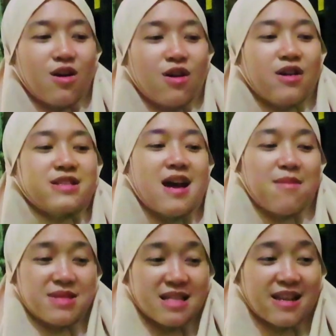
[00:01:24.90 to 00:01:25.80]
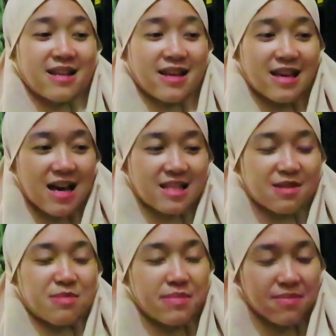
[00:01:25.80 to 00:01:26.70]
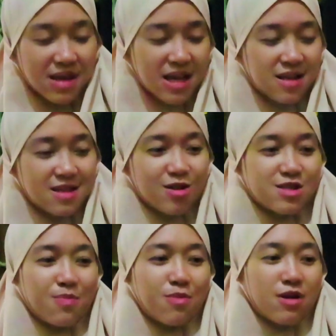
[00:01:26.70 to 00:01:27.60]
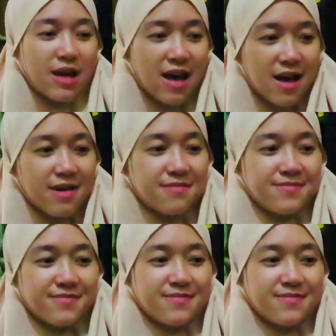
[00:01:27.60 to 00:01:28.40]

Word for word: Oh ya, bentar ya, Dek ya. Ntar Mama bikinin telur ceplok ya.